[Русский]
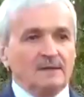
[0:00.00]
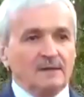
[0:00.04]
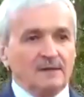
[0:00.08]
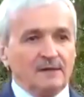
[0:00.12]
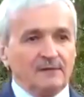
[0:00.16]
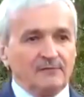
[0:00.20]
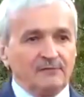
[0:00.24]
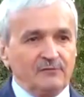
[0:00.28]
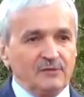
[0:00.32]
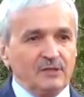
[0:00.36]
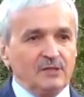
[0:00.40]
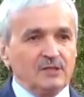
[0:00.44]

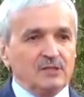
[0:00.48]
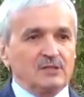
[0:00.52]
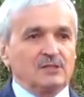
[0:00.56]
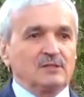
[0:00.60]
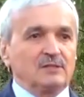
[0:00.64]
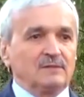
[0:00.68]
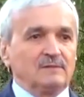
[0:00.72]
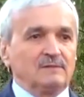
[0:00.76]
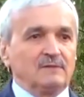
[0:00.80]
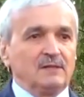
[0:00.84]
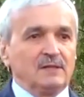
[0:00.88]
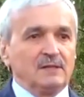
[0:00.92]
я
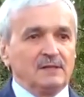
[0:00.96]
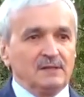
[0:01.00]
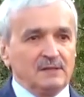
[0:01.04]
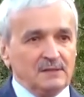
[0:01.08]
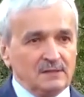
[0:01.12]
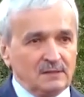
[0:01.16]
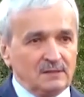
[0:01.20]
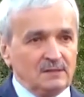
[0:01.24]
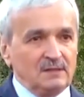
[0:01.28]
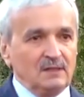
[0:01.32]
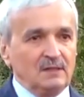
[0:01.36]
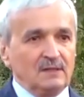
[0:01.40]
вирішив
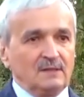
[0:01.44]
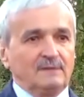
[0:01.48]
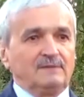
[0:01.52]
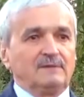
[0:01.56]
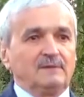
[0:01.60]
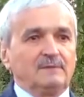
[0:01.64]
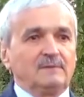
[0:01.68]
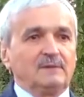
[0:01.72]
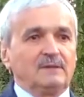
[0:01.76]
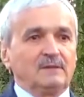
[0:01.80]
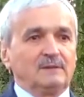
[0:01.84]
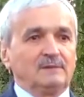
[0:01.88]
йти на
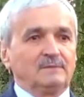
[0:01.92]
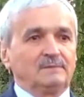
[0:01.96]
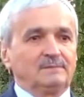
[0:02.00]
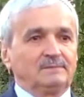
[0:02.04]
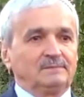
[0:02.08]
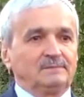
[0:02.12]
выборы.